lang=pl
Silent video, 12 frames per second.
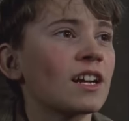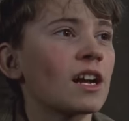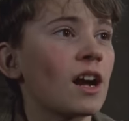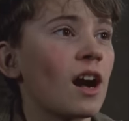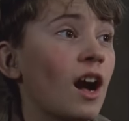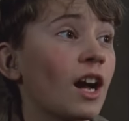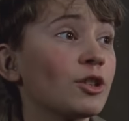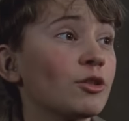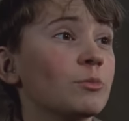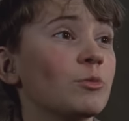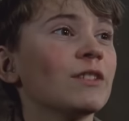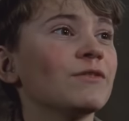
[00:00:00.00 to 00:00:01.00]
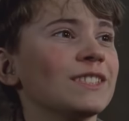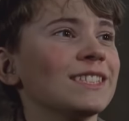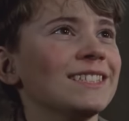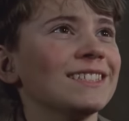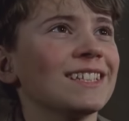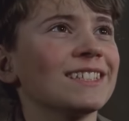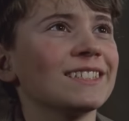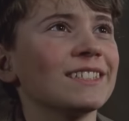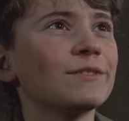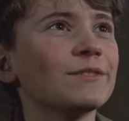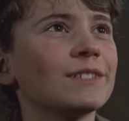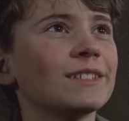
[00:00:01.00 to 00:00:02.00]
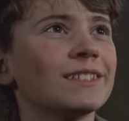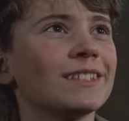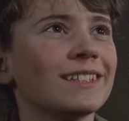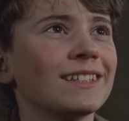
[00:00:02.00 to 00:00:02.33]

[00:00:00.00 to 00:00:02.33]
razie moim zdaniem Daniłow